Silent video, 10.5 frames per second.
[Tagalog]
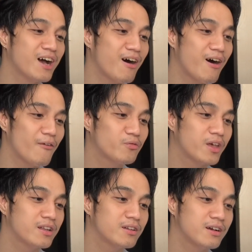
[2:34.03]
so
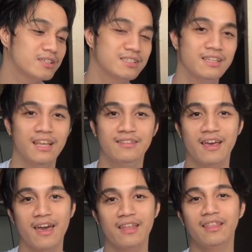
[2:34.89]
often as
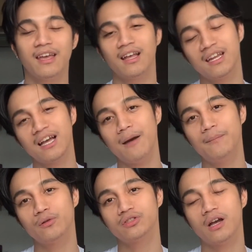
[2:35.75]
needed. Kaya
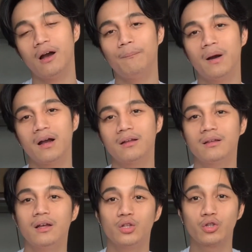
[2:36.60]
ginagamit ko siya pag
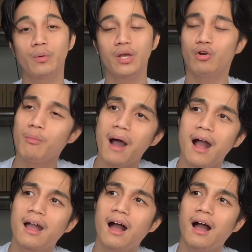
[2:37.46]
tuwing
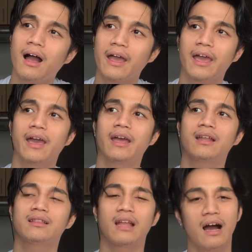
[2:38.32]
umaga
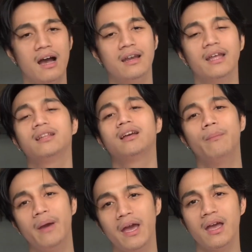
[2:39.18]
and tanghali and
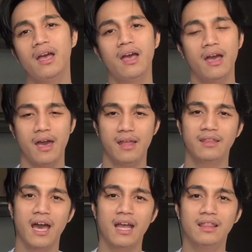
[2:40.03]
gabi. And
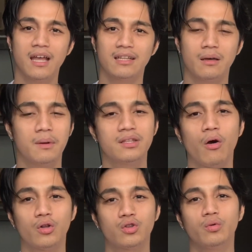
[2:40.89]
dahil tinatamad
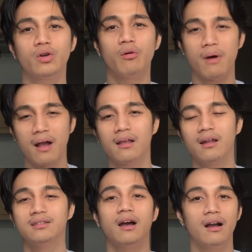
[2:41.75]
ako tuwing
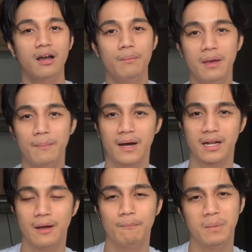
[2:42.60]
umaga sa kagabi
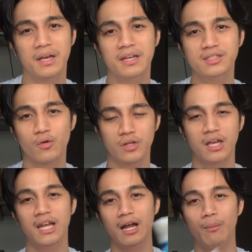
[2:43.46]
para pagising ko
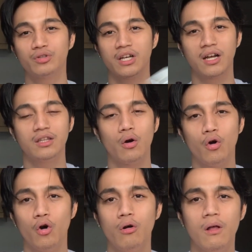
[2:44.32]
nagilamos agad
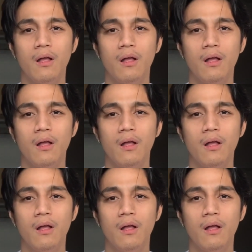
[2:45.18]
ako.